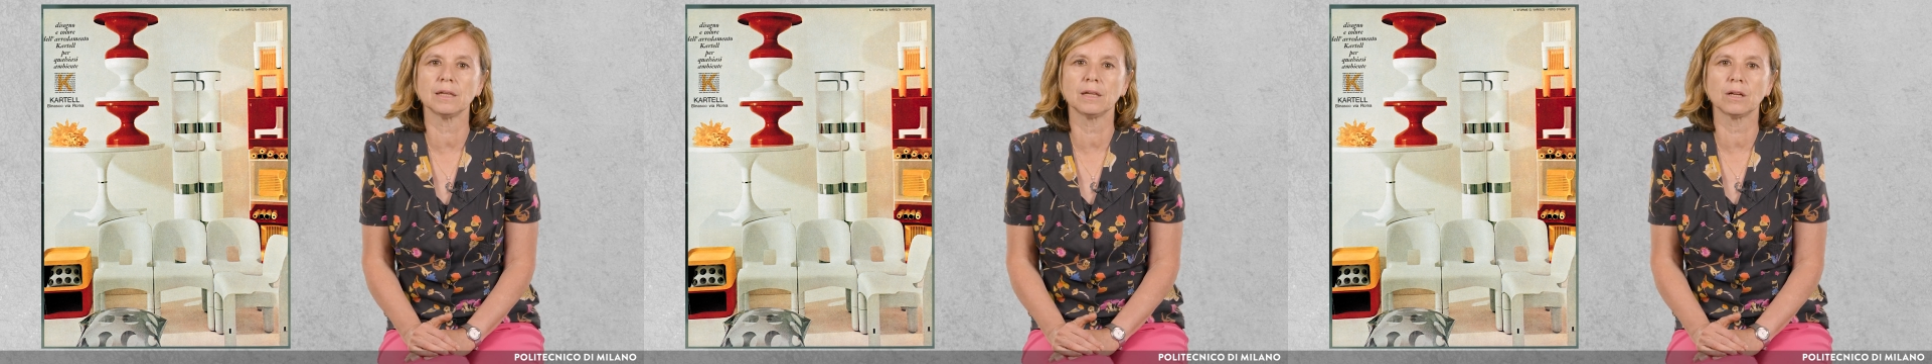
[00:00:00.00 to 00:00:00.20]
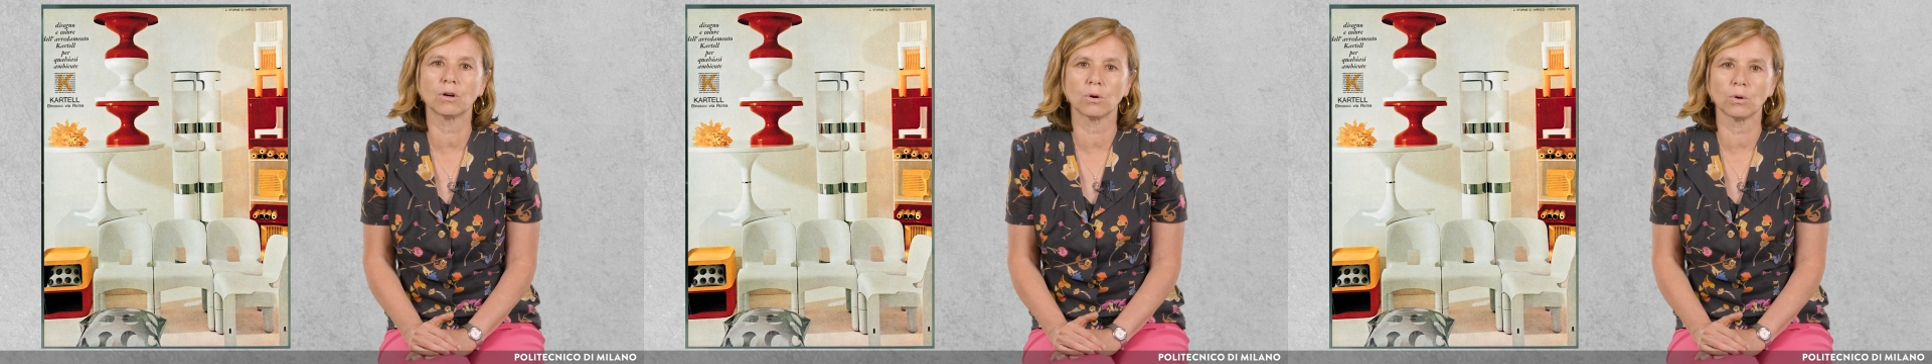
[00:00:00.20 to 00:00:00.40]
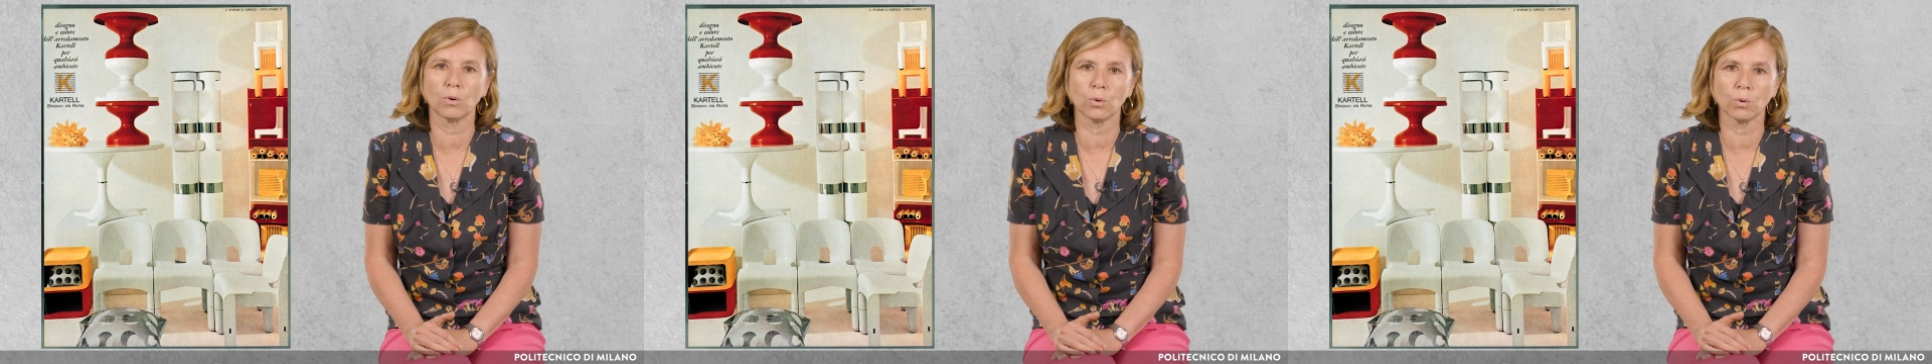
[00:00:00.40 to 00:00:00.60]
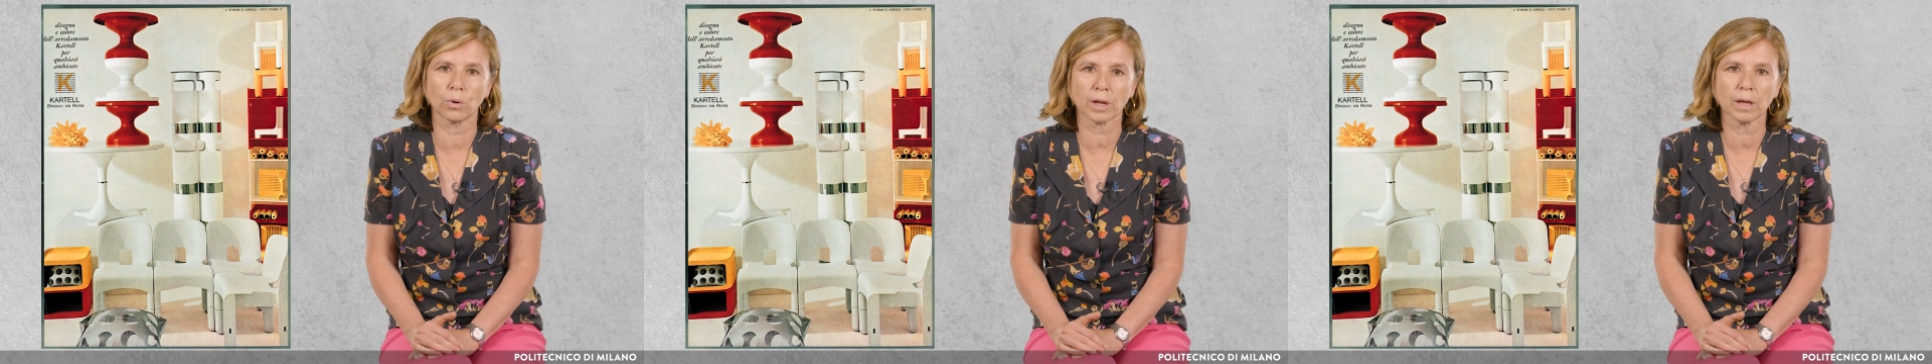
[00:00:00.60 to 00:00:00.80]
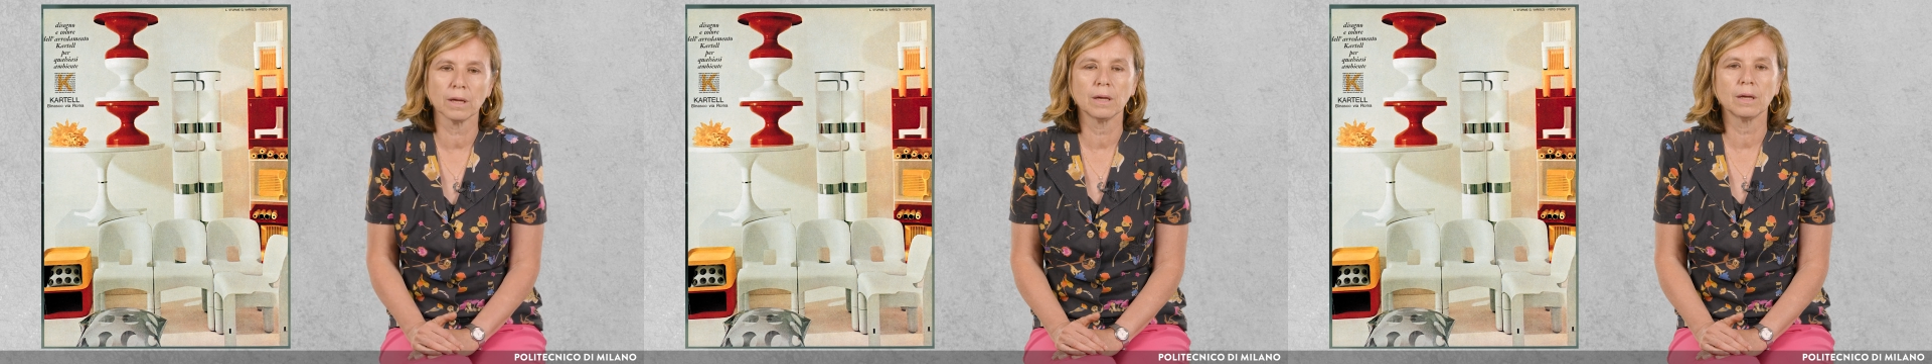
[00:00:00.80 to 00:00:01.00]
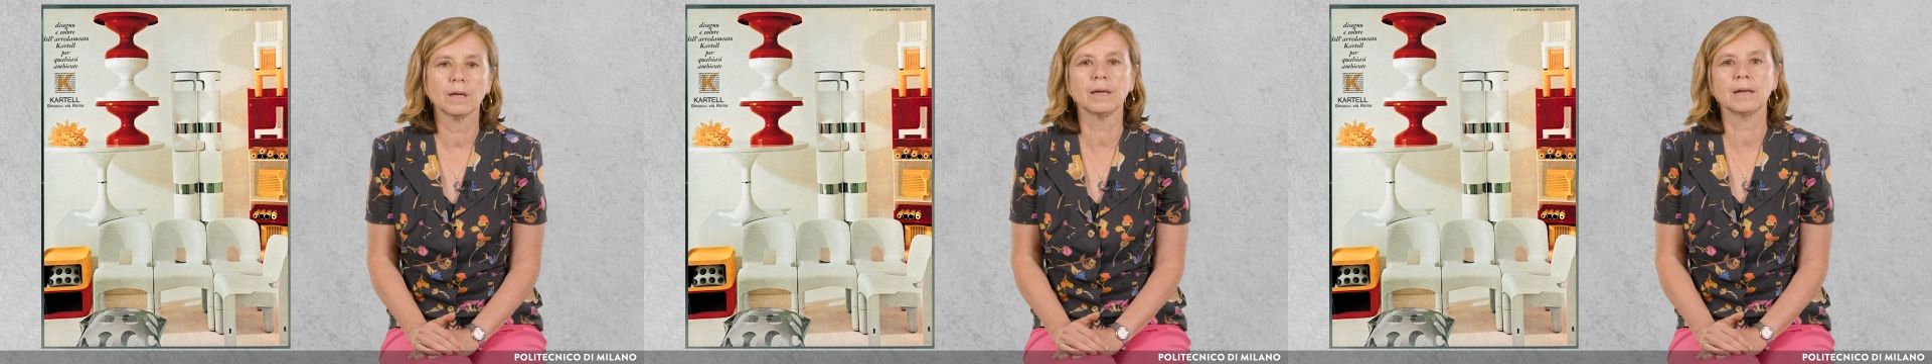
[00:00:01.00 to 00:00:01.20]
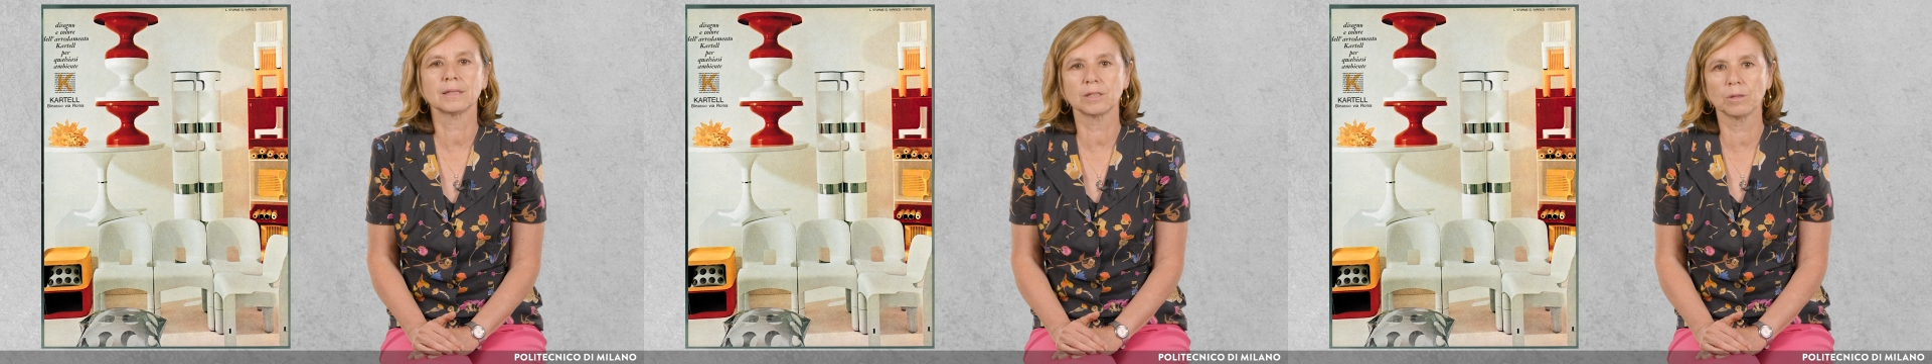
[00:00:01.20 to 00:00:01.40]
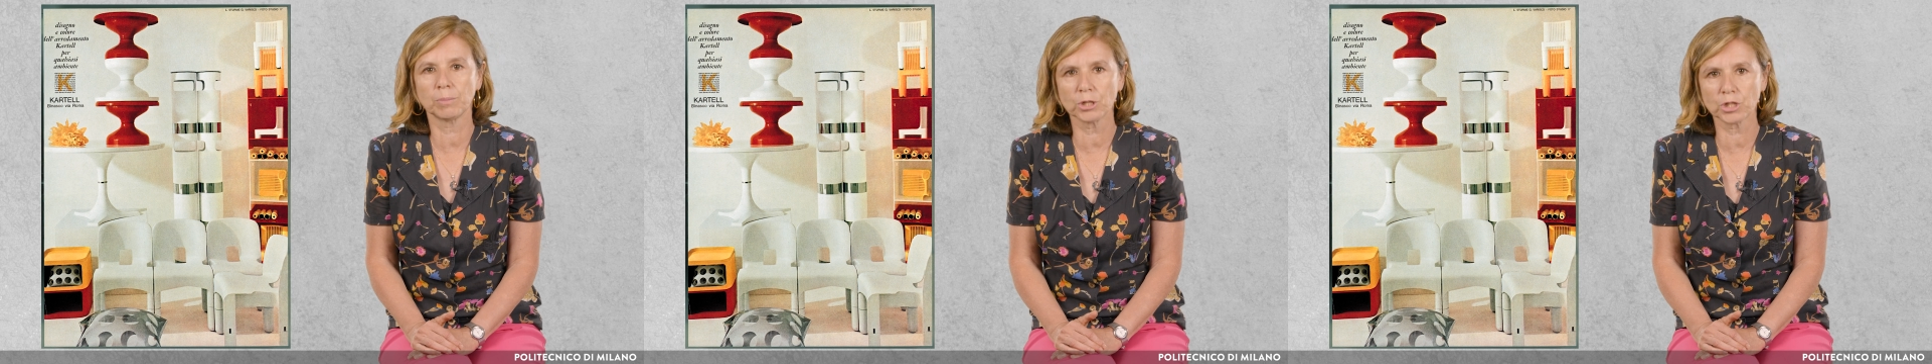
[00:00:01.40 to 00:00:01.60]
il colore e la
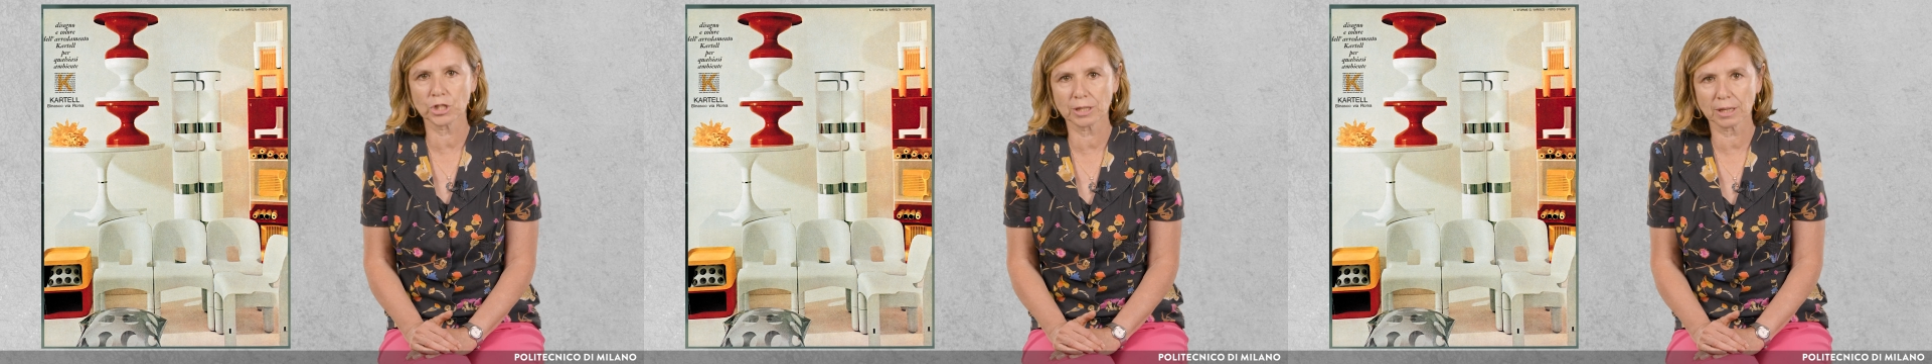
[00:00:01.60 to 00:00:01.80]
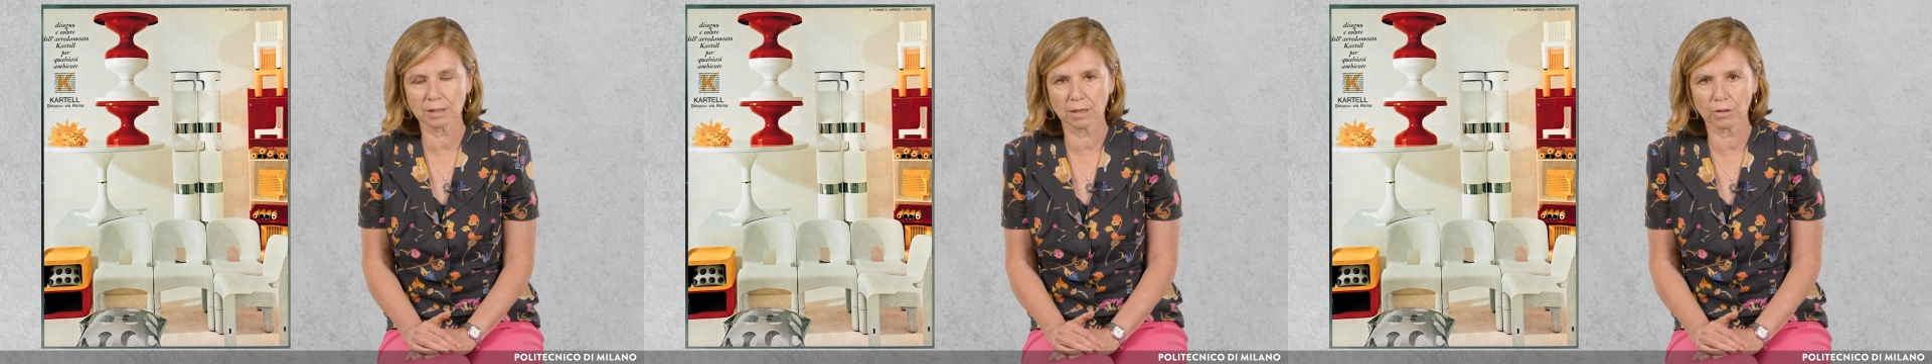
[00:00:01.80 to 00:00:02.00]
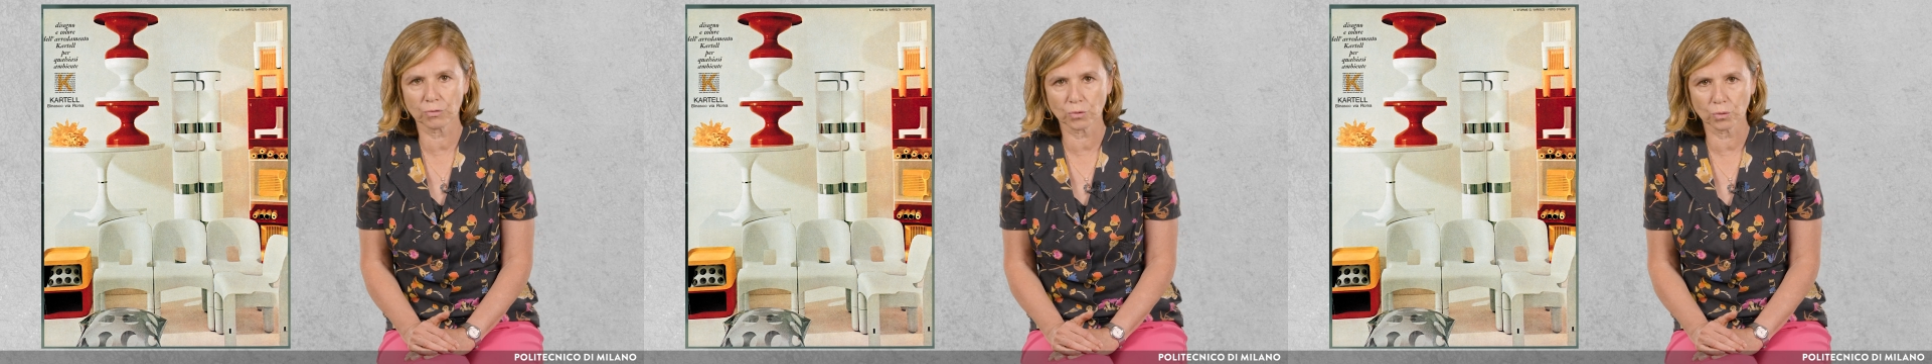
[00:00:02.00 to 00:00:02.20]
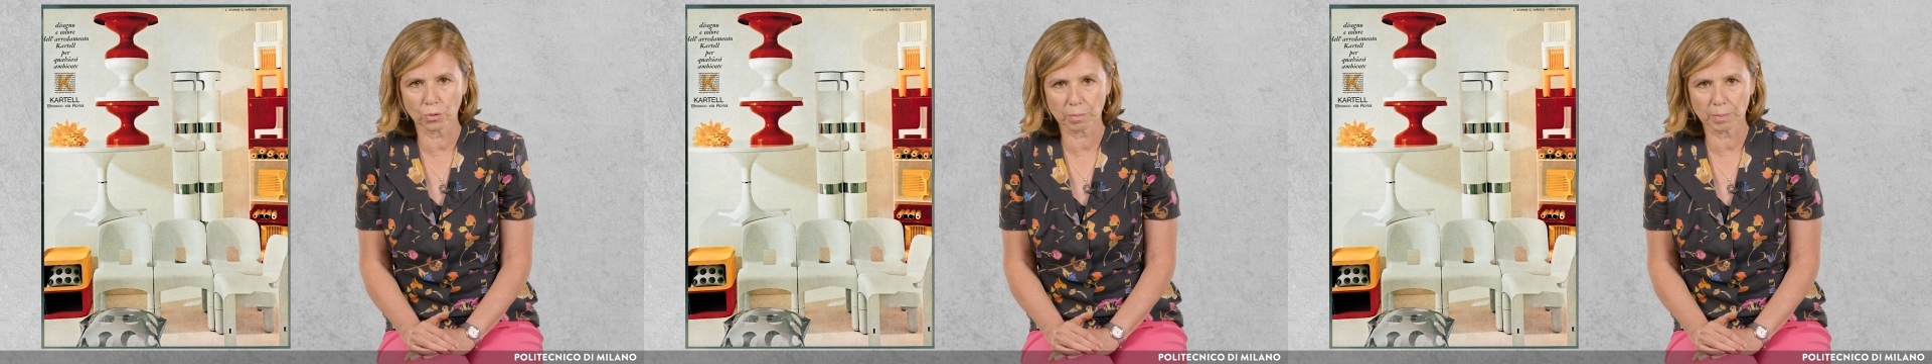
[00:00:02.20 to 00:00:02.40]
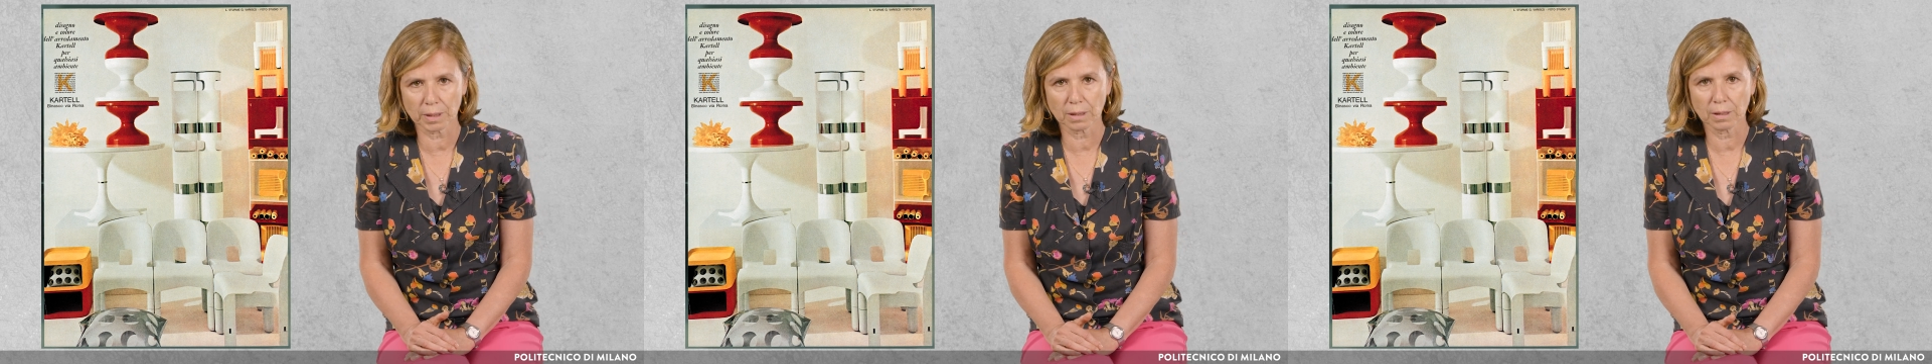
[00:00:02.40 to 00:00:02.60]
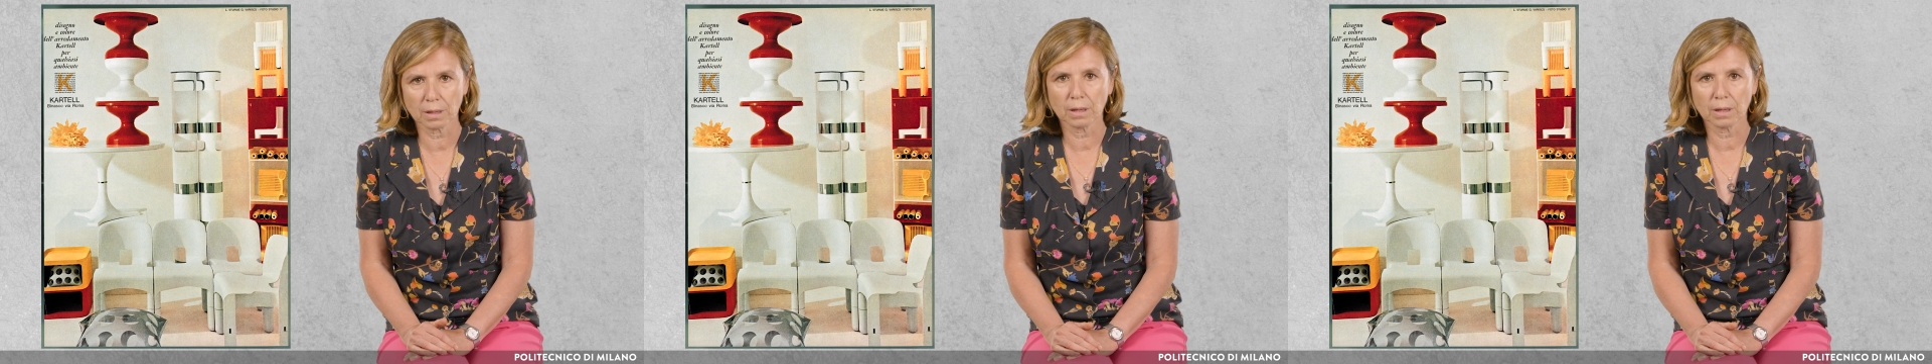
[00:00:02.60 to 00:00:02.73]
semplicità delle forme.